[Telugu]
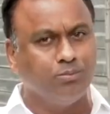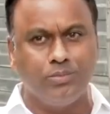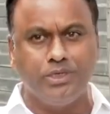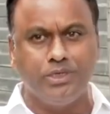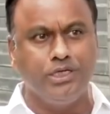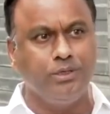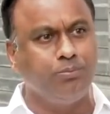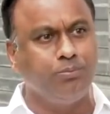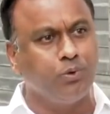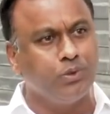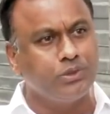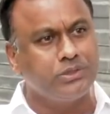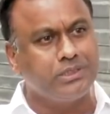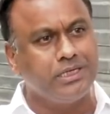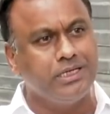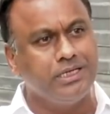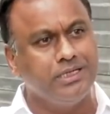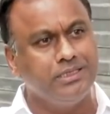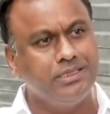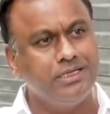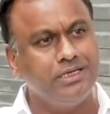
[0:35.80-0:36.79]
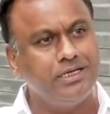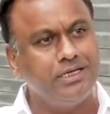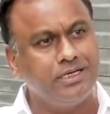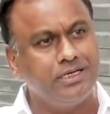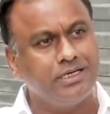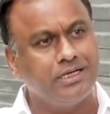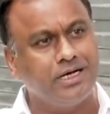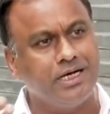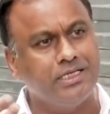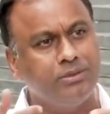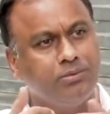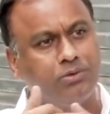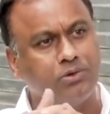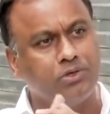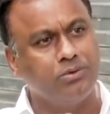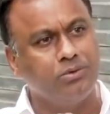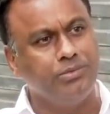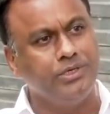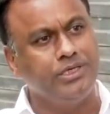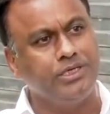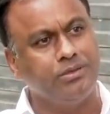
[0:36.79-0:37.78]
మరి నేను పోస్ట్ లేనిదే గాంధీ
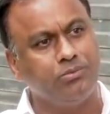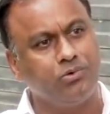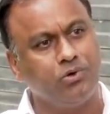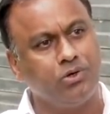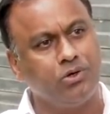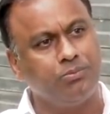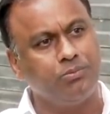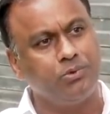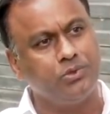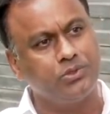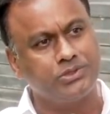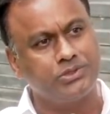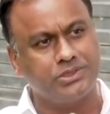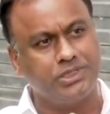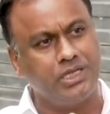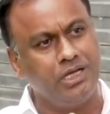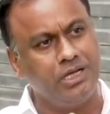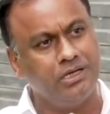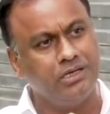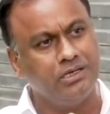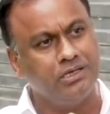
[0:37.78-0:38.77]
భవన్లో మీటింగ్ పో పోస్తుందా